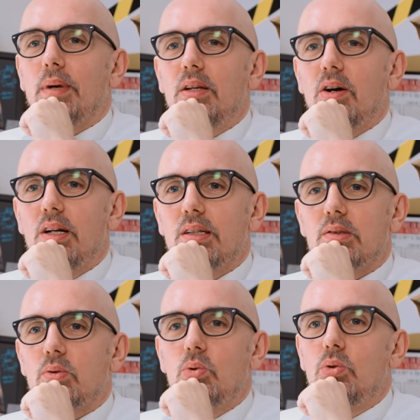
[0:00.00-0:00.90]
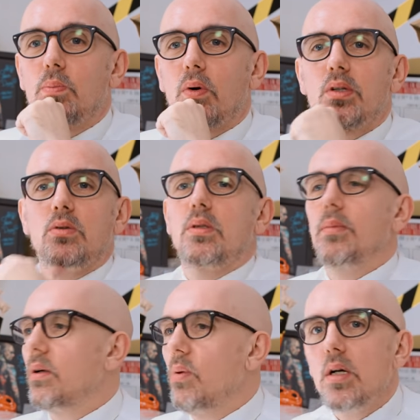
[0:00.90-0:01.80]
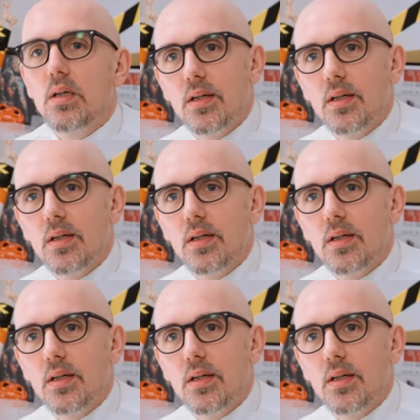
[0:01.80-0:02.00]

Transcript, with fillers: bagnole et d'un seul coup, tu bandes et tu dis, mais quoi